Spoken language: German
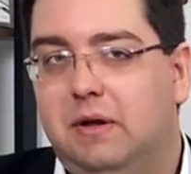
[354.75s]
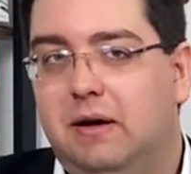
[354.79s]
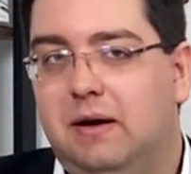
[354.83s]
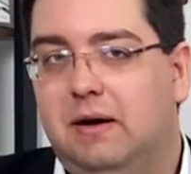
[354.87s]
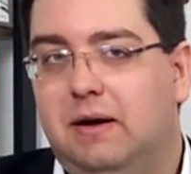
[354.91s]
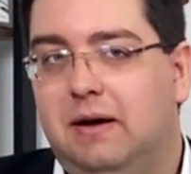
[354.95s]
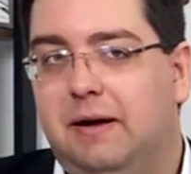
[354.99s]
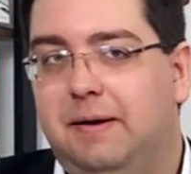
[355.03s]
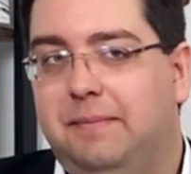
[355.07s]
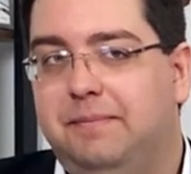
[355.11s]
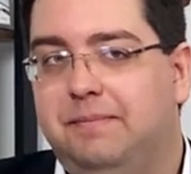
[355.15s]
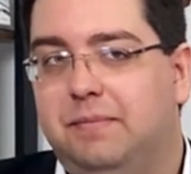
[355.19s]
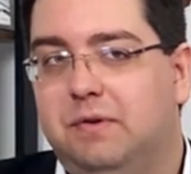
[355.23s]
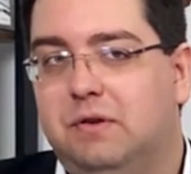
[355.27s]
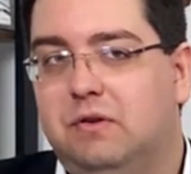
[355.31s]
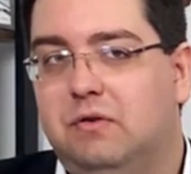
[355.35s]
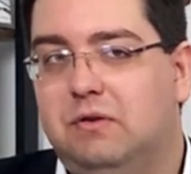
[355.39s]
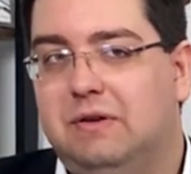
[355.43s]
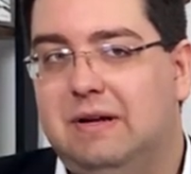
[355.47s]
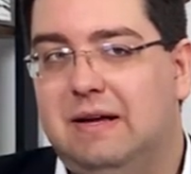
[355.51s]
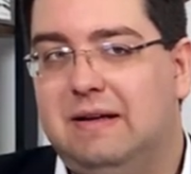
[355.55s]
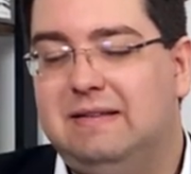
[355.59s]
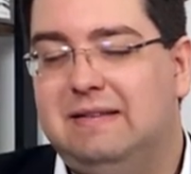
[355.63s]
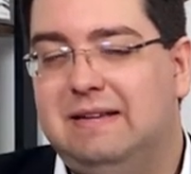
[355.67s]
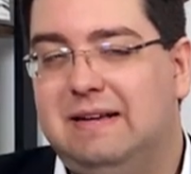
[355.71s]
ähm,
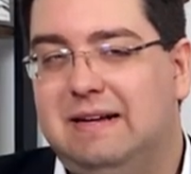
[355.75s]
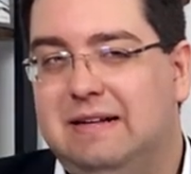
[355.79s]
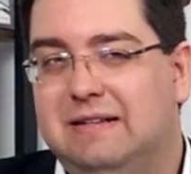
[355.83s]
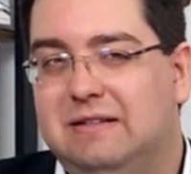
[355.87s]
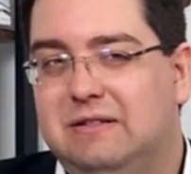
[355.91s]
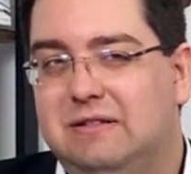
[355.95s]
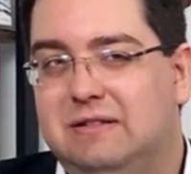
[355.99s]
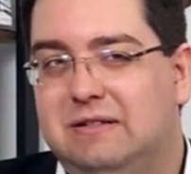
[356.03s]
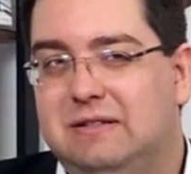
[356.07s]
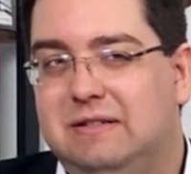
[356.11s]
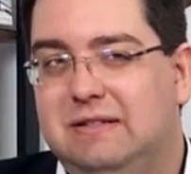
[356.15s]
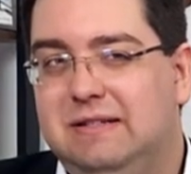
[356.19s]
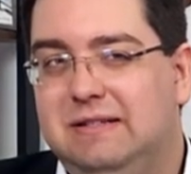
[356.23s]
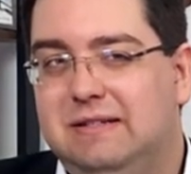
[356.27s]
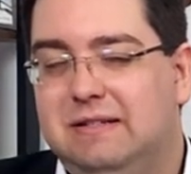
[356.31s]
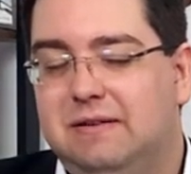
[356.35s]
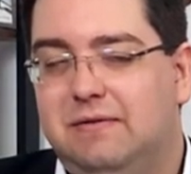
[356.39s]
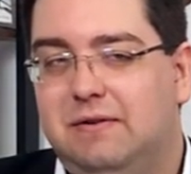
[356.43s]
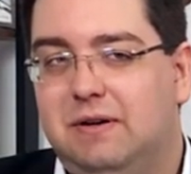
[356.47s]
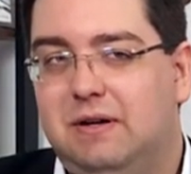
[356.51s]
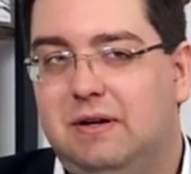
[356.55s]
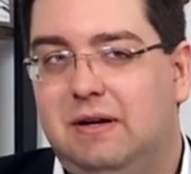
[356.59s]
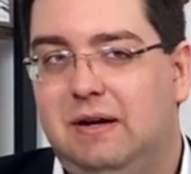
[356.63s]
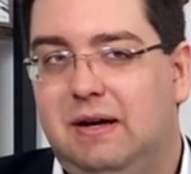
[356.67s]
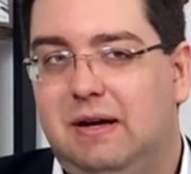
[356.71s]
sodass also dieser
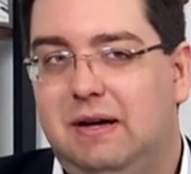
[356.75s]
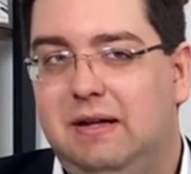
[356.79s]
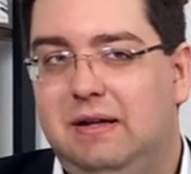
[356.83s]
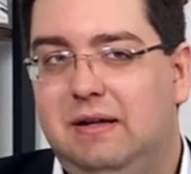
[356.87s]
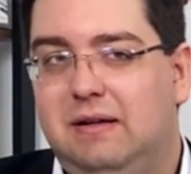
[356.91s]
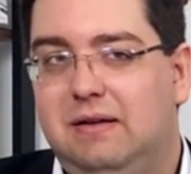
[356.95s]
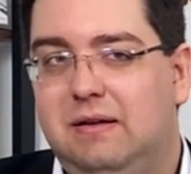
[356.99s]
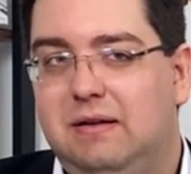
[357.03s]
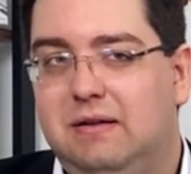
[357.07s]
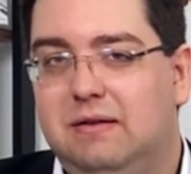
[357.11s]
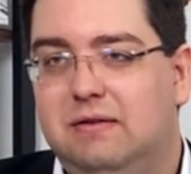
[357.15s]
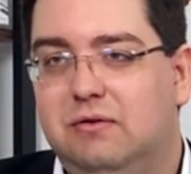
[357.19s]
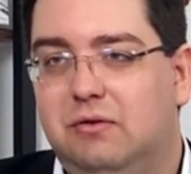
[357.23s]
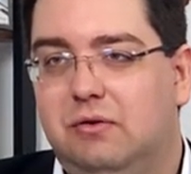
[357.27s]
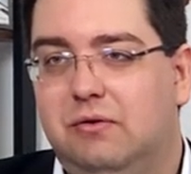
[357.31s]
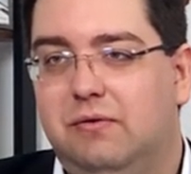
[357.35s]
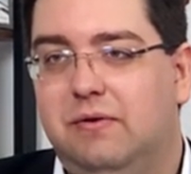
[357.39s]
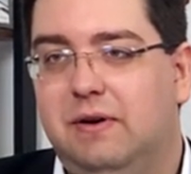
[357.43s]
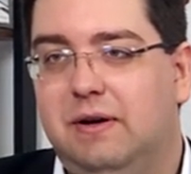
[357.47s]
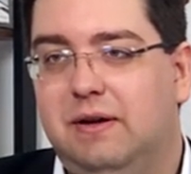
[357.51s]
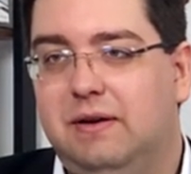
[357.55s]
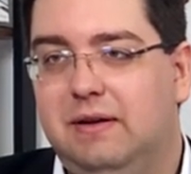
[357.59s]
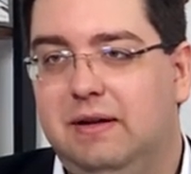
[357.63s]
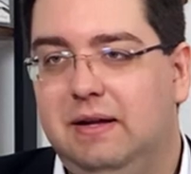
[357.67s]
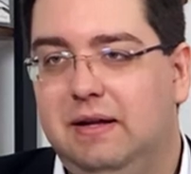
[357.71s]
Vergleich
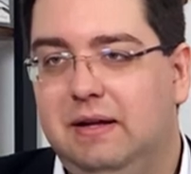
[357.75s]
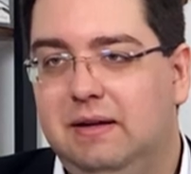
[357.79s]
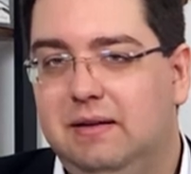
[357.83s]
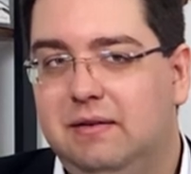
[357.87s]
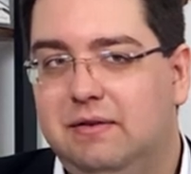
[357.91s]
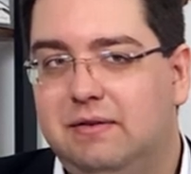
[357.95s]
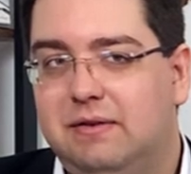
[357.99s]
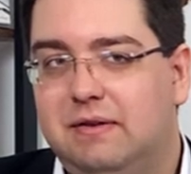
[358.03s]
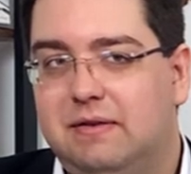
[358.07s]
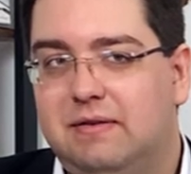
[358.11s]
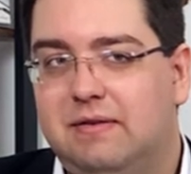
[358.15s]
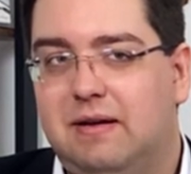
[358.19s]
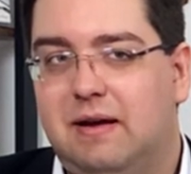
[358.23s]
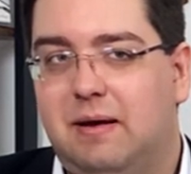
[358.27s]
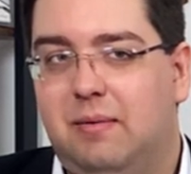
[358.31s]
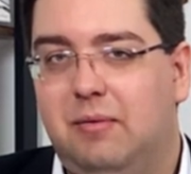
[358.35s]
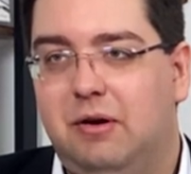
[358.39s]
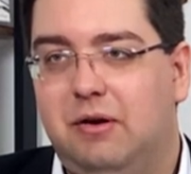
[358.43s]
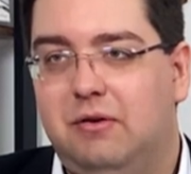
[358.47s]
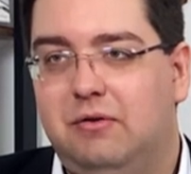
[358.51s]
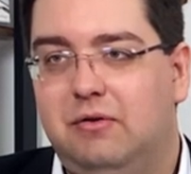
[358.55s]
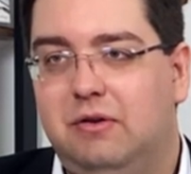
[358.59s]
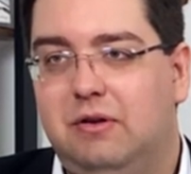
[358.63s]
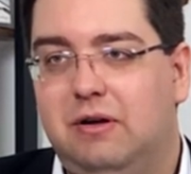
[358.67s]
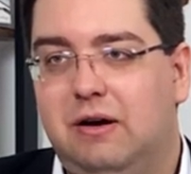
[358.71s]
insofern hinkt. Jetzt kann man
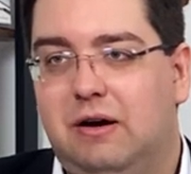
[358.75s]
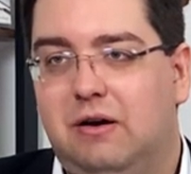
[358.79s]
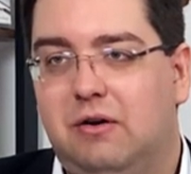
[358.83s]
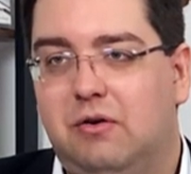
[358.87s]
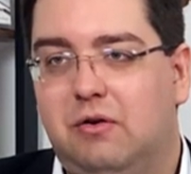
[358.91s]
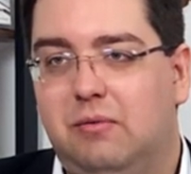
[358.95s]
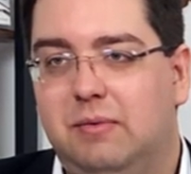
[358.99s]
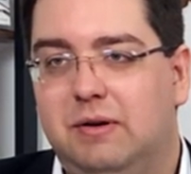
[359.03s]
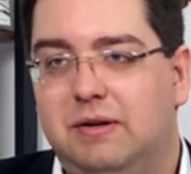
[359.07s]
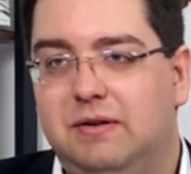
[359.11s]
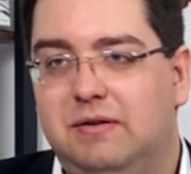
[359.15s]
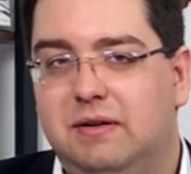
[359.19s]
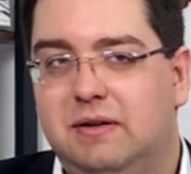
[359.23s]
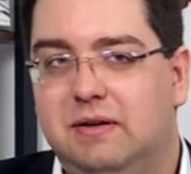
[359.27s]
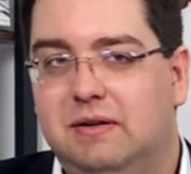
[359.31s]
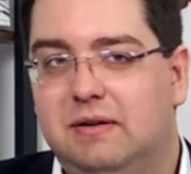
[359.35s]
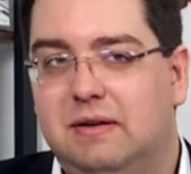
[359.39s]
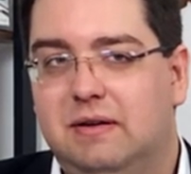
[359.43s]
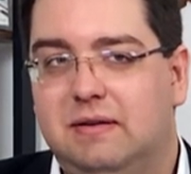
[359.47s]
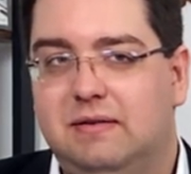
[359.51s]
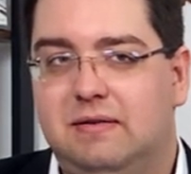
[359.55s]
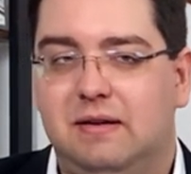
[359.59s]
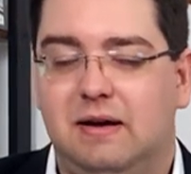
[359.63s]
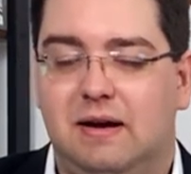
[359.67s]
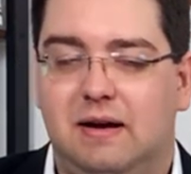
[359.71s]
natürlich argumentieren,
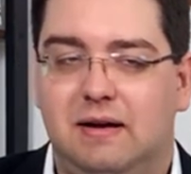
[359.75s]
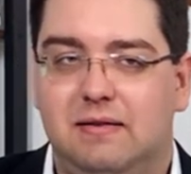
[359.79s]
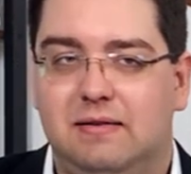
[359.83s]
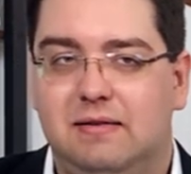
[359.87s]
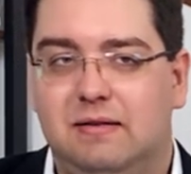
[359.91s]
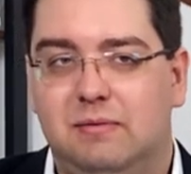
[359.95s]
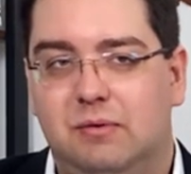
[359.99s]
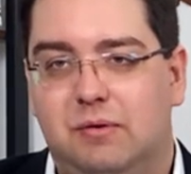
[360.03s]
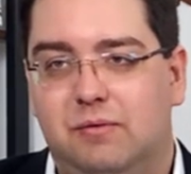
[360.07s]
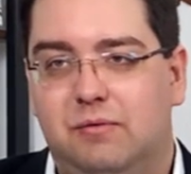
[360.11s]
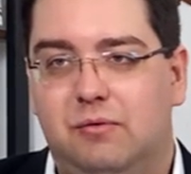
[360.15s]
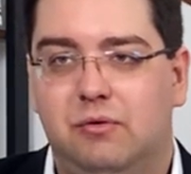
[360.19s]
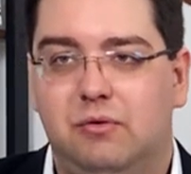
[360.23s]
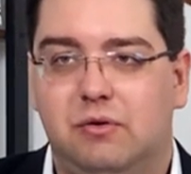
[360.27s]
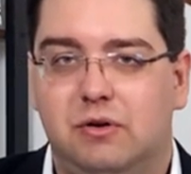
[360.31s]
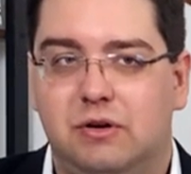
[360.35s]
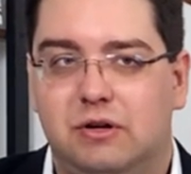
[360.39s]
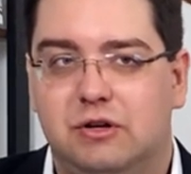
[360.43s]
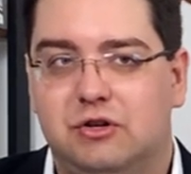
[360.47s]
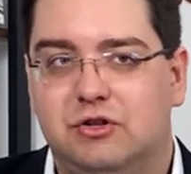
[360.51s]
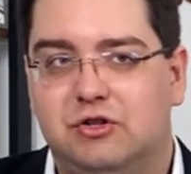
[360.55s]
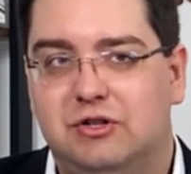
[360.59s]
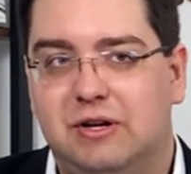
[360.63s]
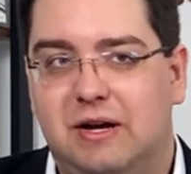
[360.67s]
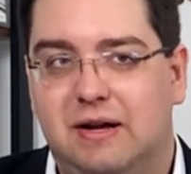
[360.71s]
dass die Einzimmerwohnung in
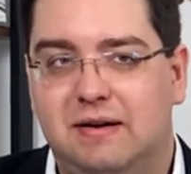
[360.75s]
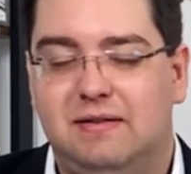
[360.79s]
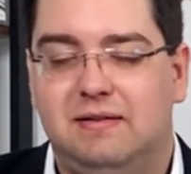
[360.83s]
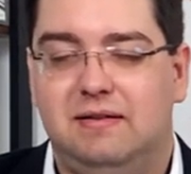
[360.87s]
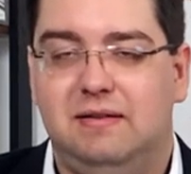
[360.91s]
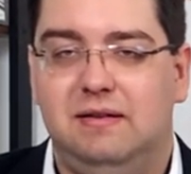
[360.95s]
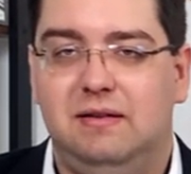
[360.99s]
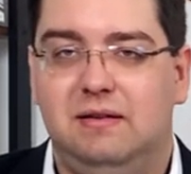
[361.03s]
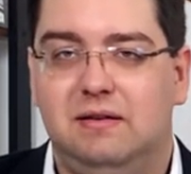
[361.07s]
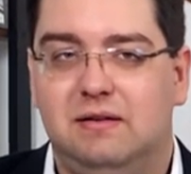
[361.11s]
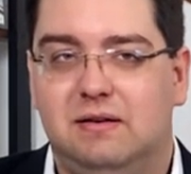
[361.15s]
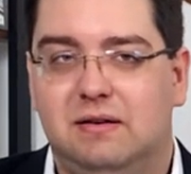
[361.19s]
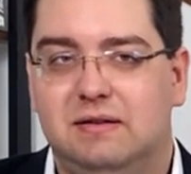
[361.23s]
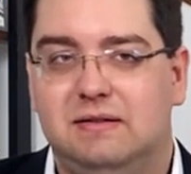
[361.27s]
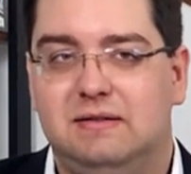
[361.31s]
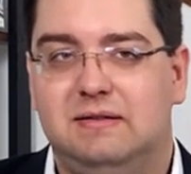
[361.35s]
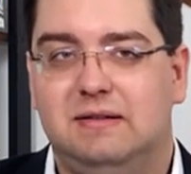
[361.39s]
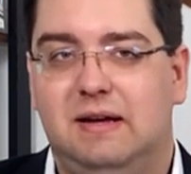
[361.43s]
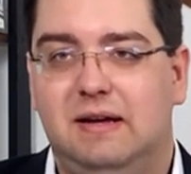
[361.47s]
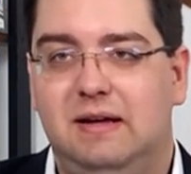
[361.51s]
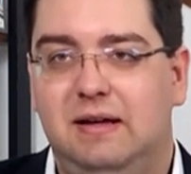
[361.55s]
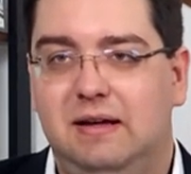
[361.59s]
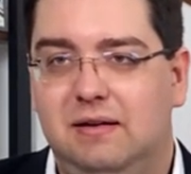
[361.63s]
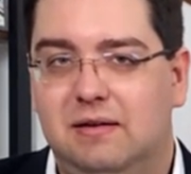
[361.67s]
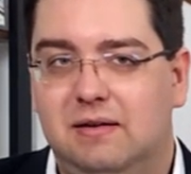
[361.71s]
der Stadt sicherer
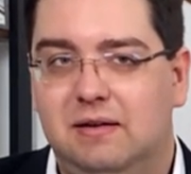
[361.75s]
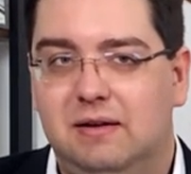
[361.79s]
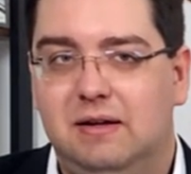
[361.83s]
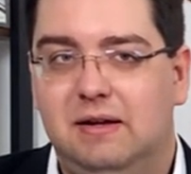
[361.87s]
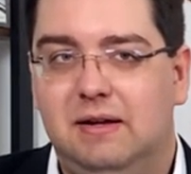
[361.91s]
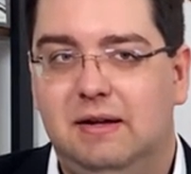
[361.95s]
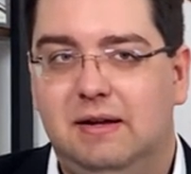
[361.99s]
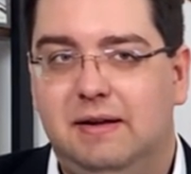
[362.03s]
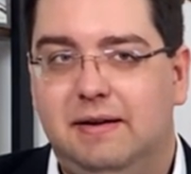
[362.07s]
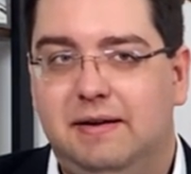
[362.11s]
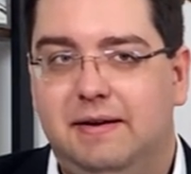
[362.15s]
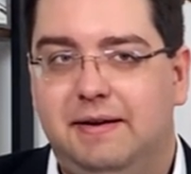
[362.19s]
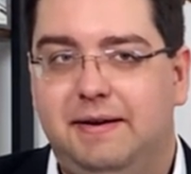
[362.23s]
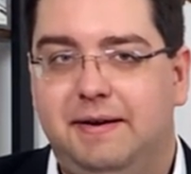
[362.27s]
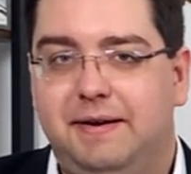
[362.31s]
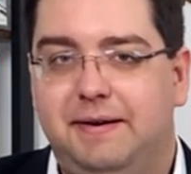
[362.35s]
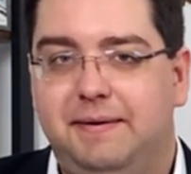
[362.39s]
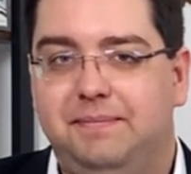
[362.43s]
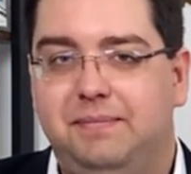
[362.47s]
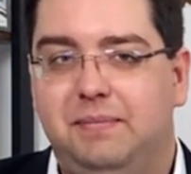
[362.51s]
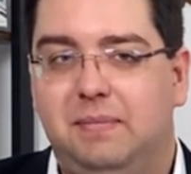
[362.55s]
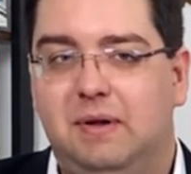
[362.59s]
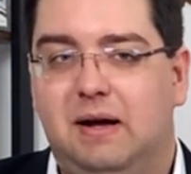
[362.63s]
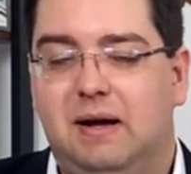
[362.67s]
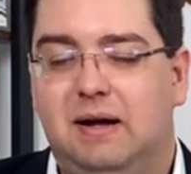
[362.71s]
sei
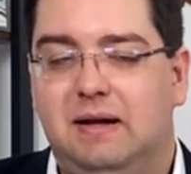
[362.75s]
ähm,